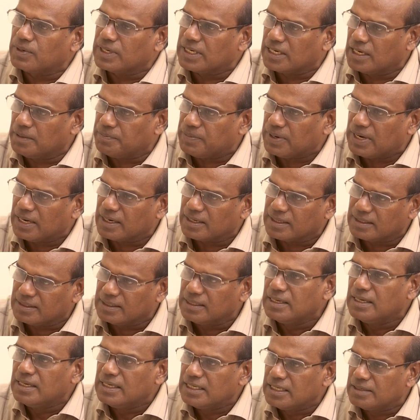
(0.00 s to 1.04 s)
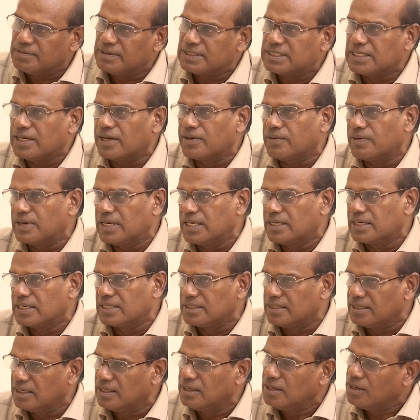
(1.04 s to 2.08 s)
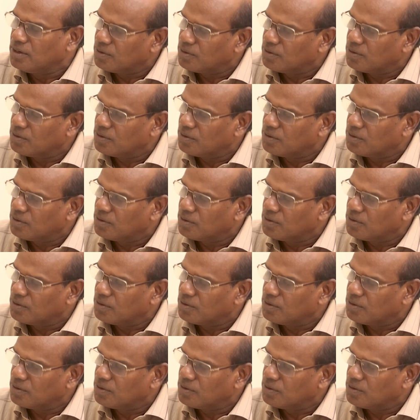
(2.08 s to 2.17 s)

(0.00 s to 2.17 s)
ஒருங்கிணைப்பாளர்ங்கிறது இருபத்தாறு வரை இருக்குது